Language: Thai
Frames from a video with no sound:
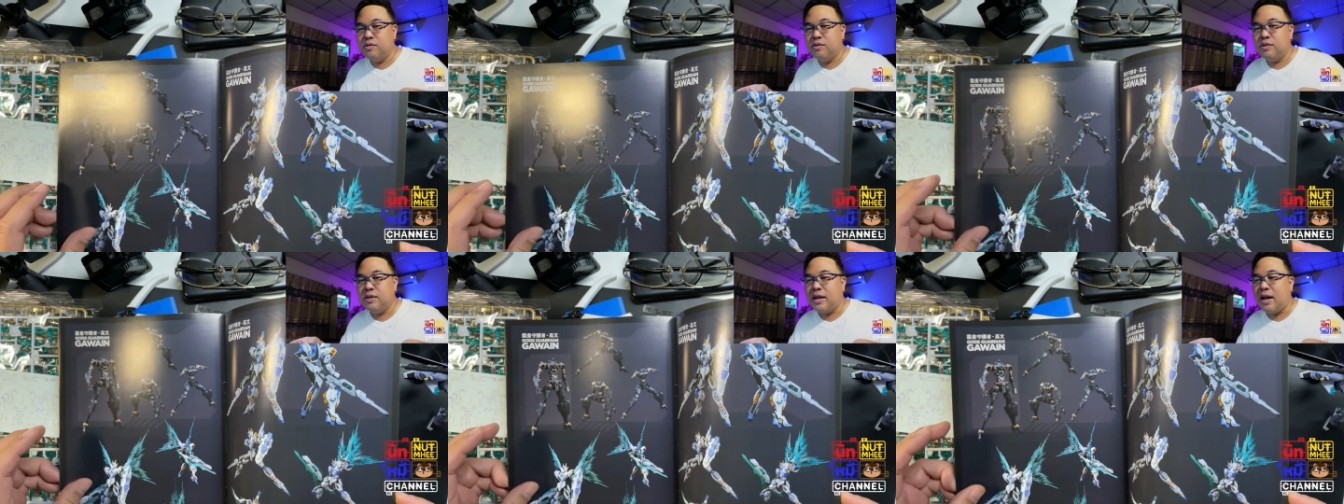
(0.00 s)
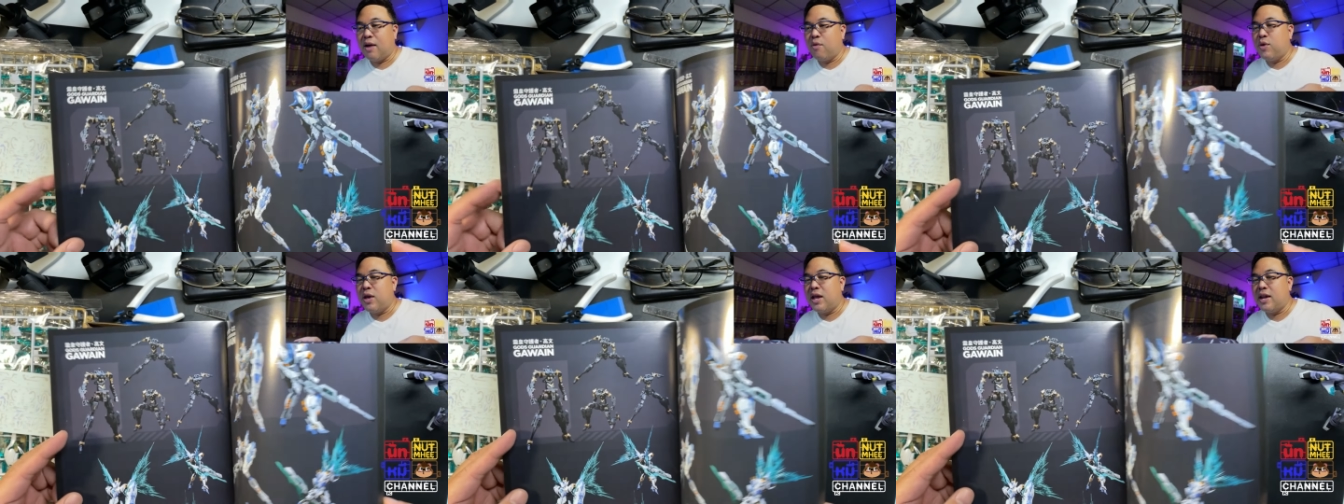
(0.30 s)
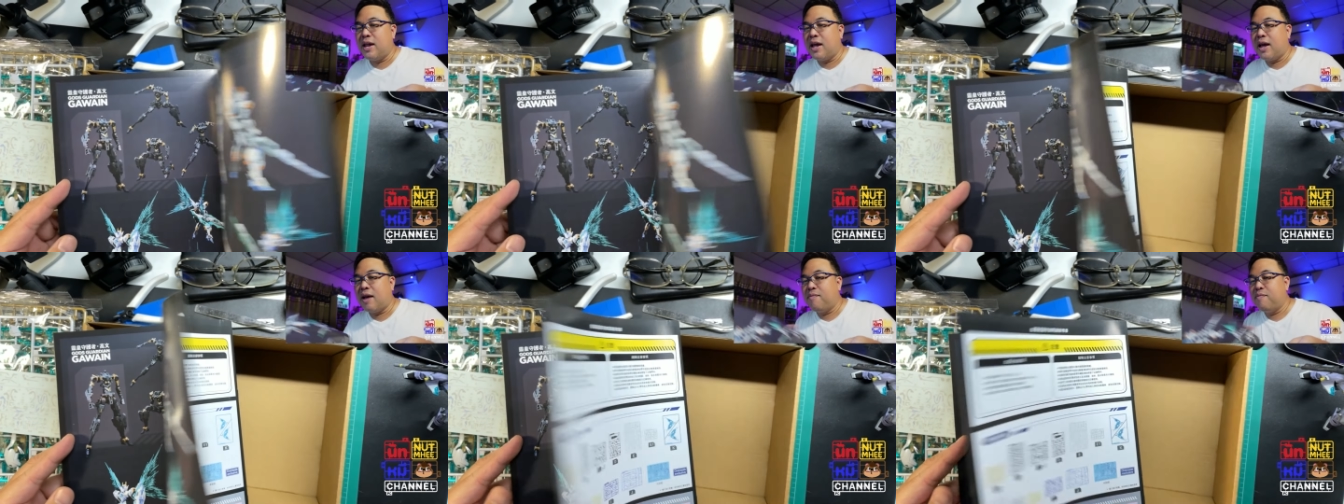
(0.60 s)
กาเวียนนะ
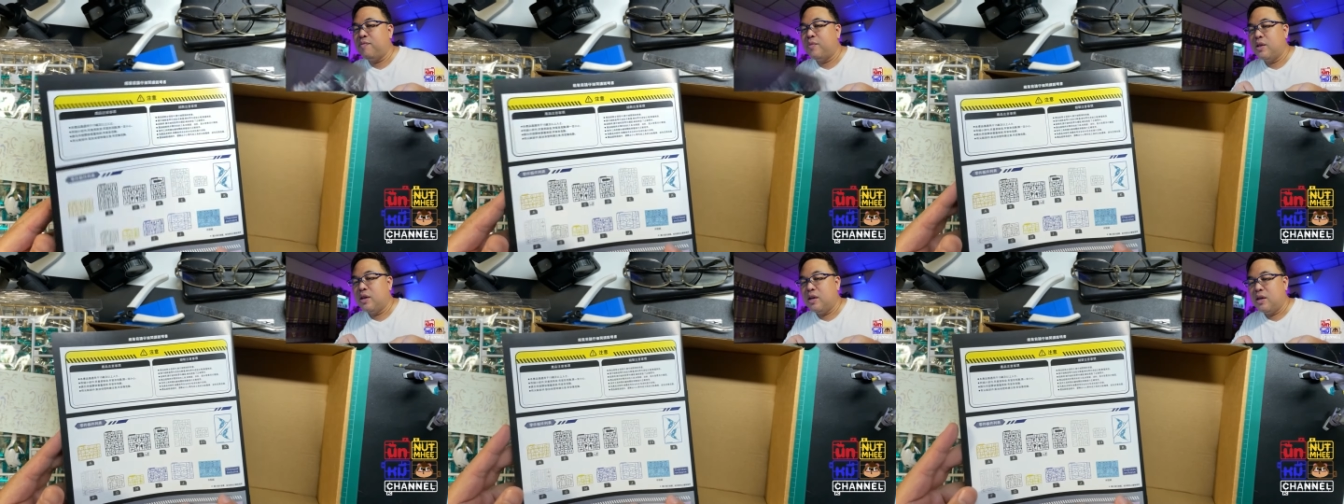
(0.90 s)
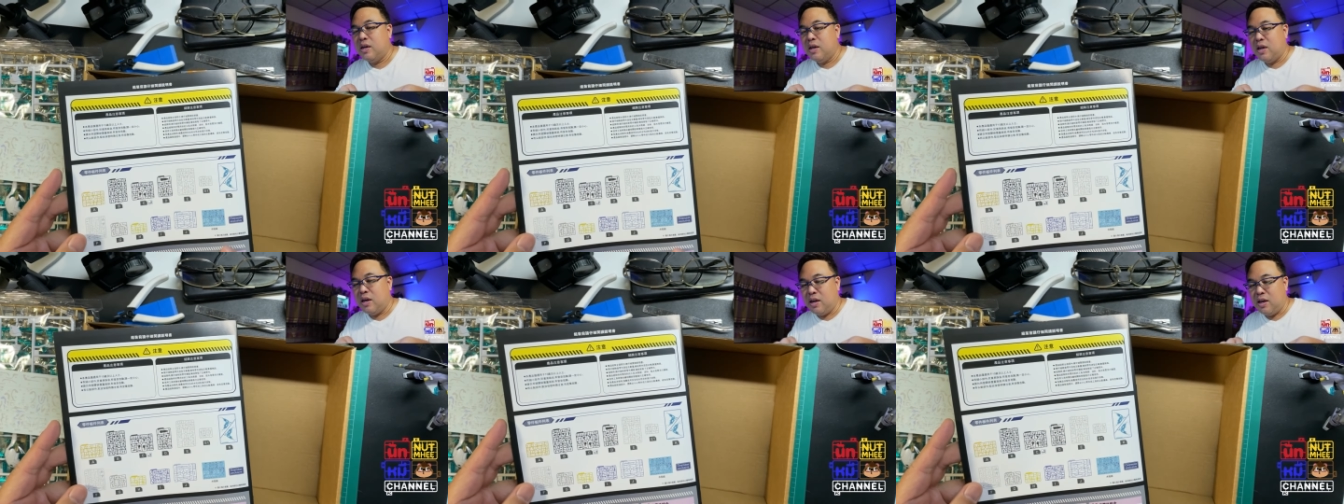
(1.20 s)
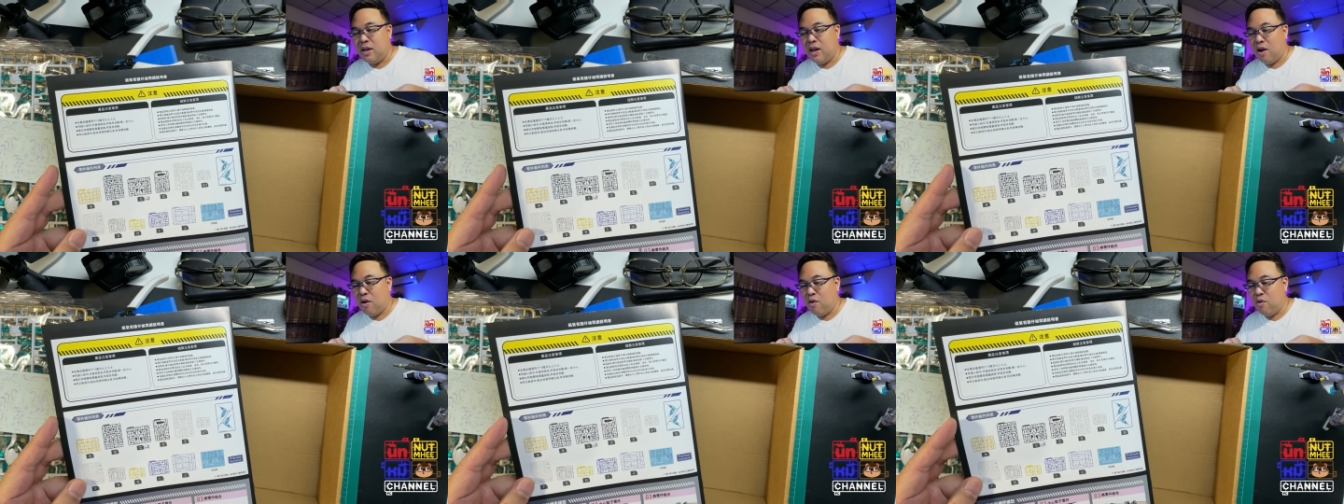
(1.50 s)
ครับ
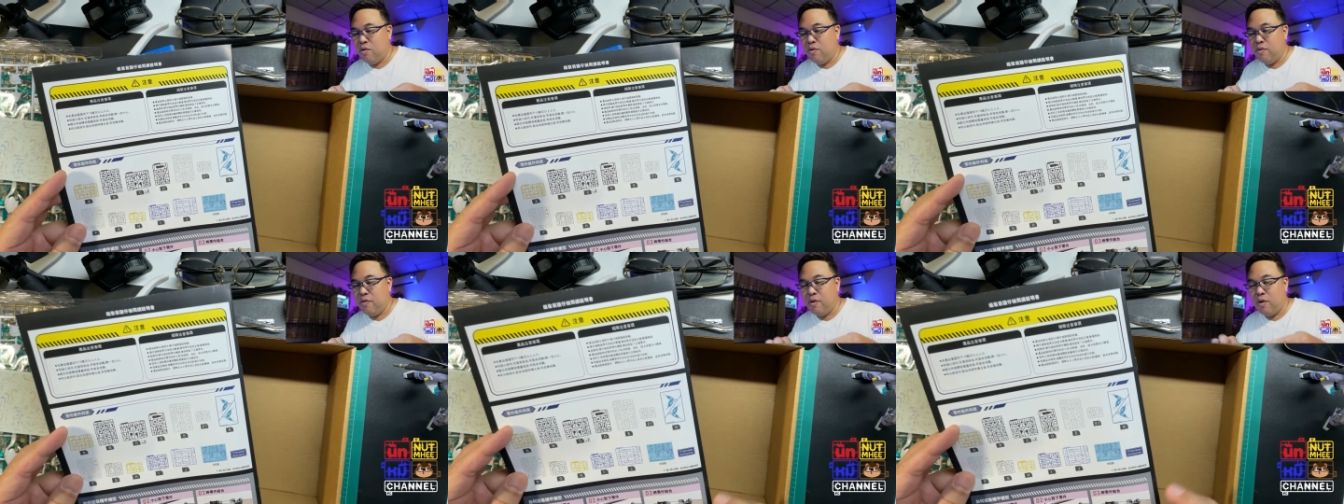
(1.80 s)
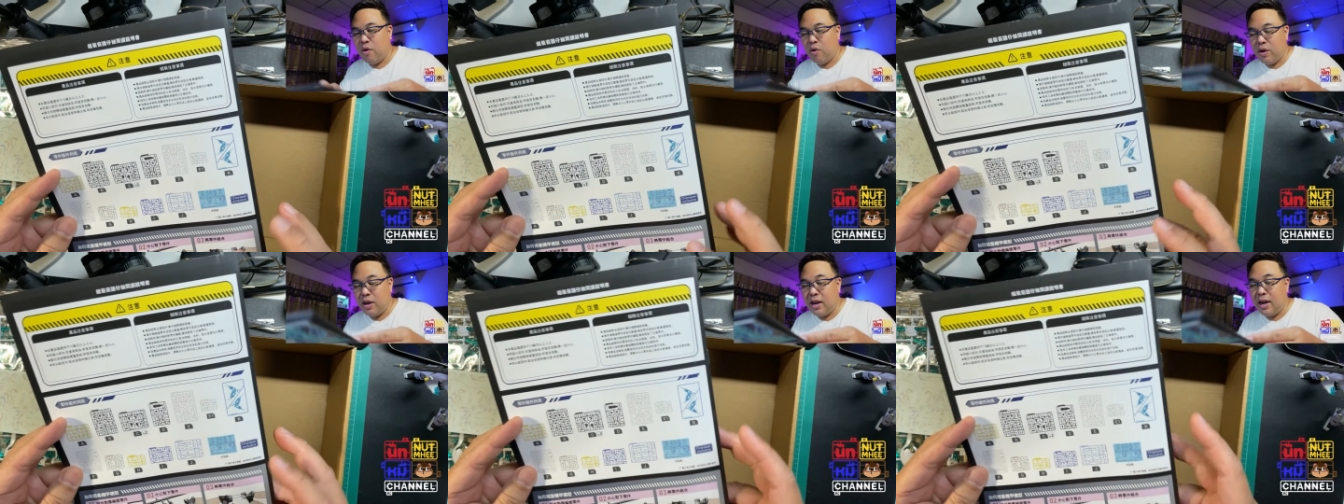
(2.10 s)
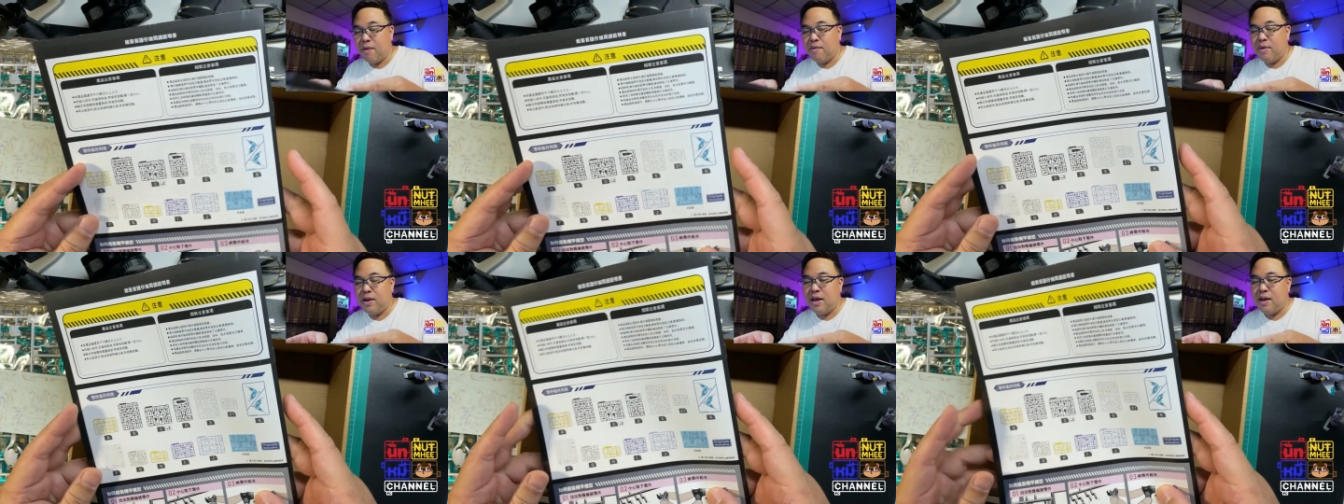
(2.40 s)
เดี๋ยวนี่อะไร
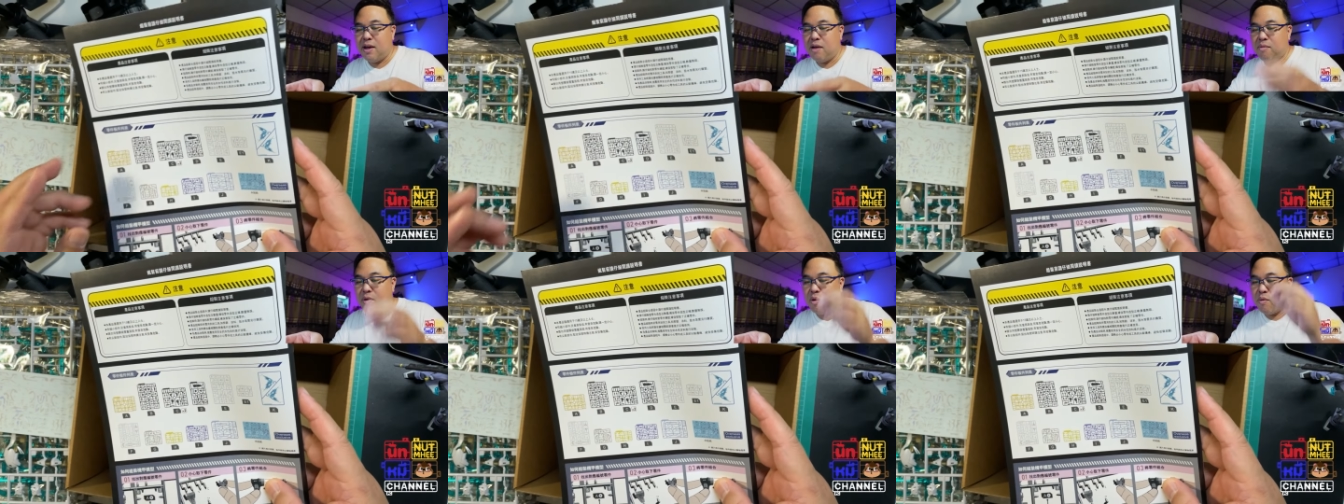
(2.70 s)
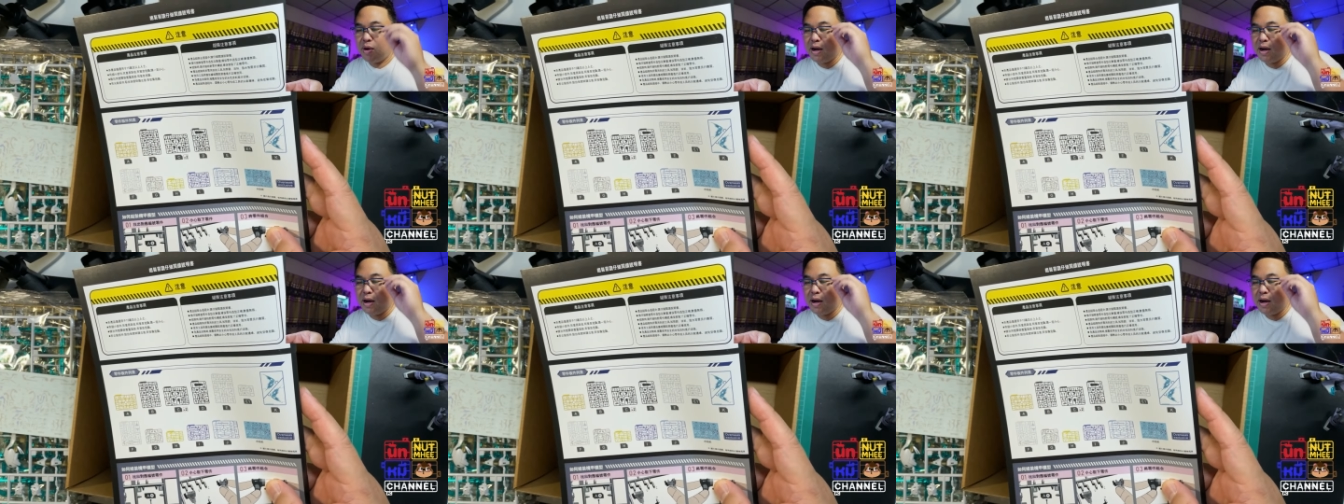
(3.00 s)
วะเนี่ยเขาบอกว่า